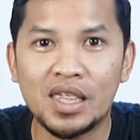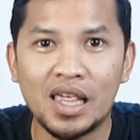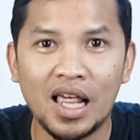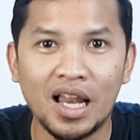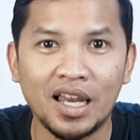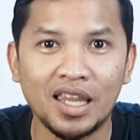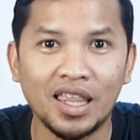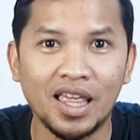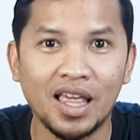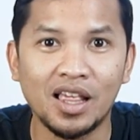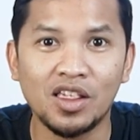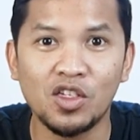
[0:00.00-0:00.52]

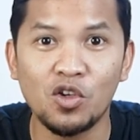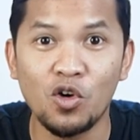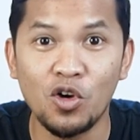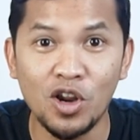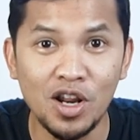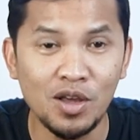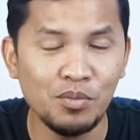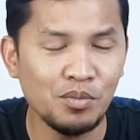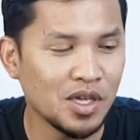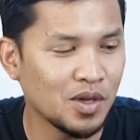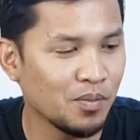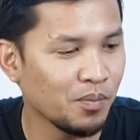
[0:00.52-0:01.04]
misalnya
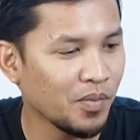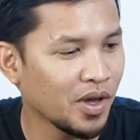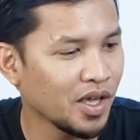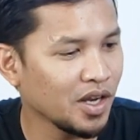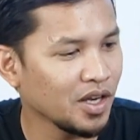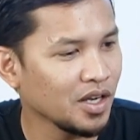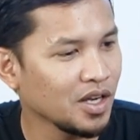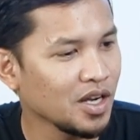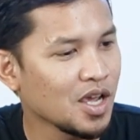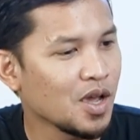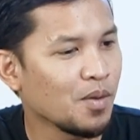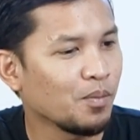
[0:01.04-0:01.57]
seorang big
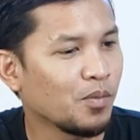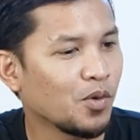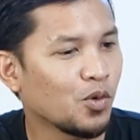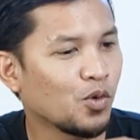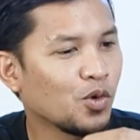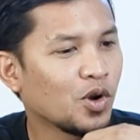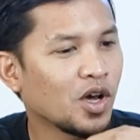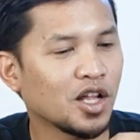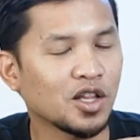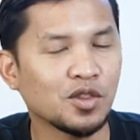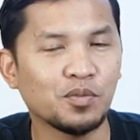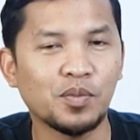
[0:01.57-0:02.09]
man
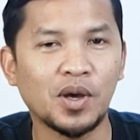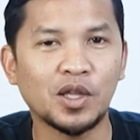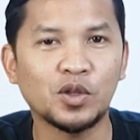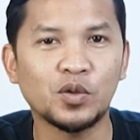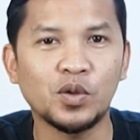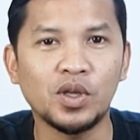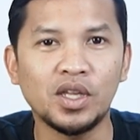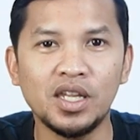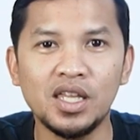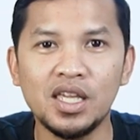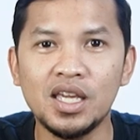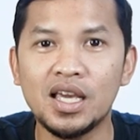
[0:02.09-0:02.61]
menggunakan
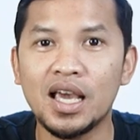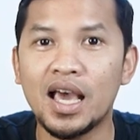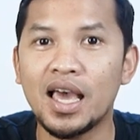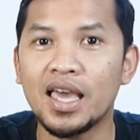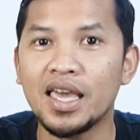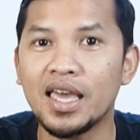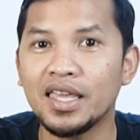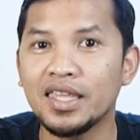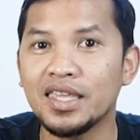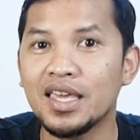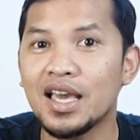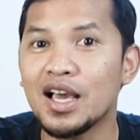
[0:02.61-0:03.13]
sepatu ini
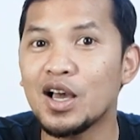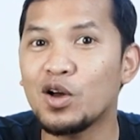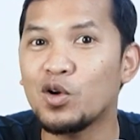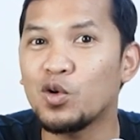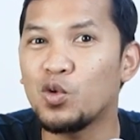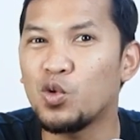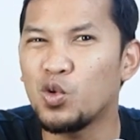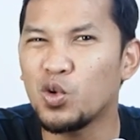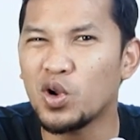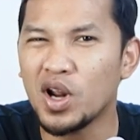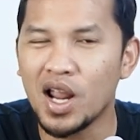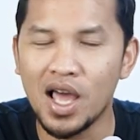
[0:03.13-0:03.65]
kayaknya
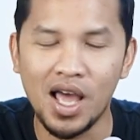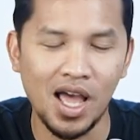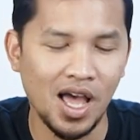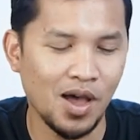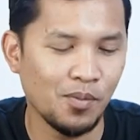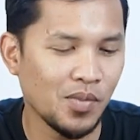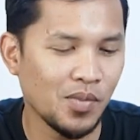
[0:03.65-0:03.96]
kurang